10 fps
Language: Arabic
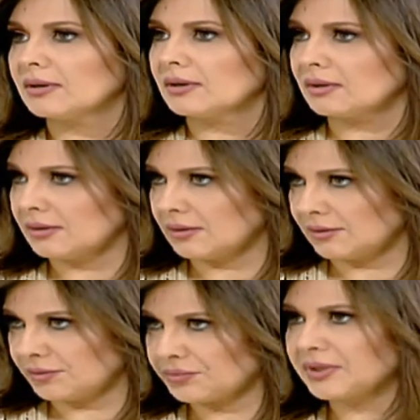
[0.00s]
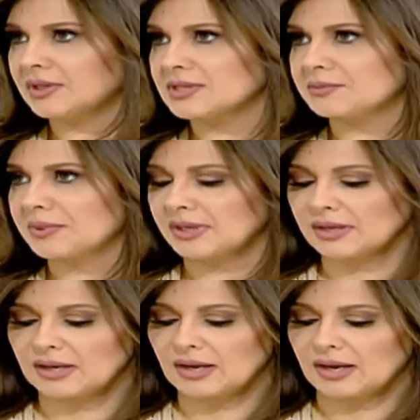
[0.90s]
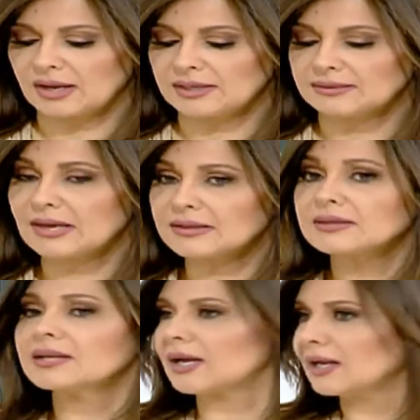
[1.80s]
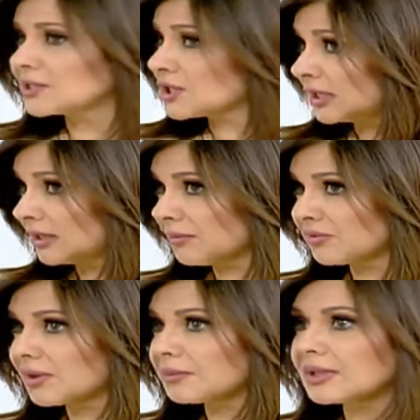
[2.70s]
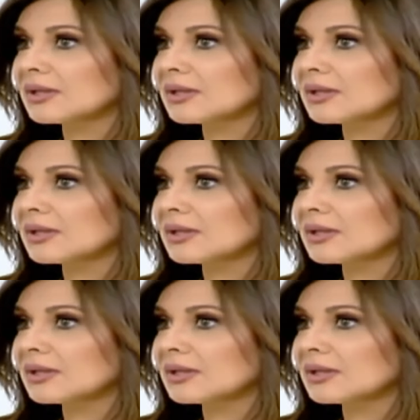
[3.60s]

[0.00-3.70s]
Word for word: آه، في نسبه أكيد. عاليه تاثير على الجنين ما في ابدا